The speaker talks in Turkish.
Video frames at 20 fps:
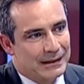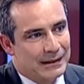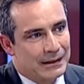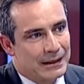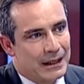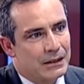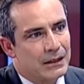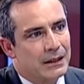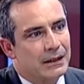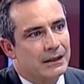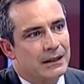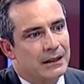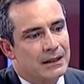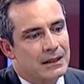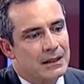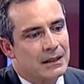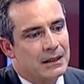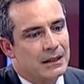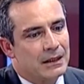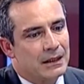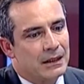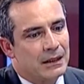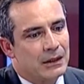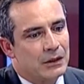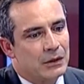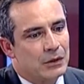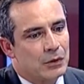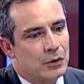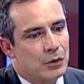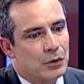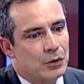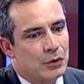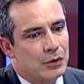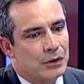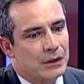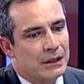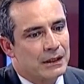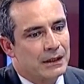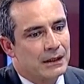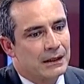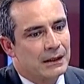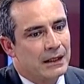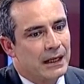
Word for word: Gerçekten e, çocukların